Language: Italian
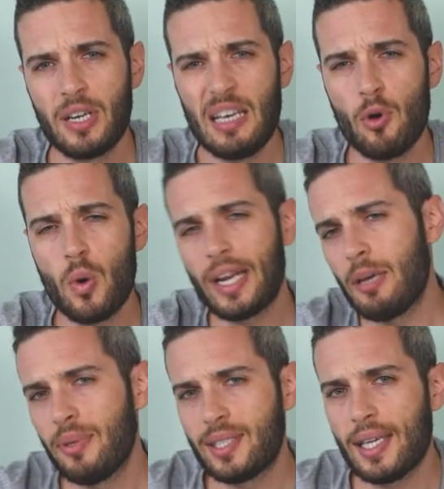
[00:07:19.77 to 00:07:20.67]
Prendiamo
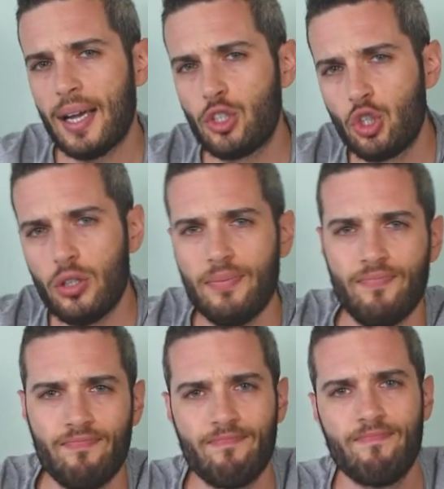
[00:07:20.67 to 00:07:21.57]
qualche
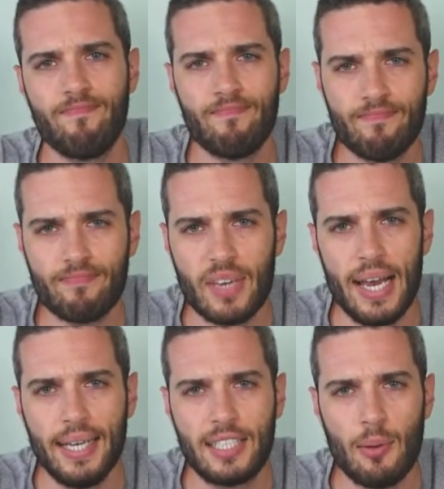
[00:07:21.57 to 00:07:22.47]
messaggio
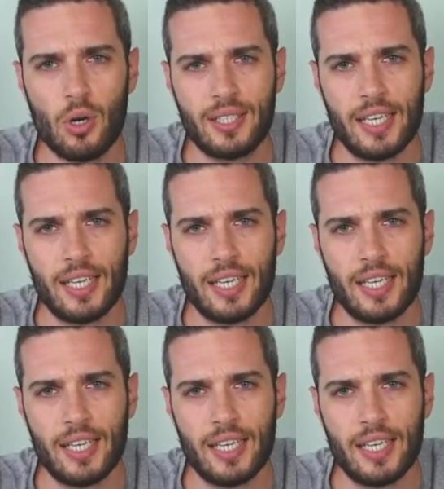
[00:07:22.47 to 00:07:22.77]
e leggiamolo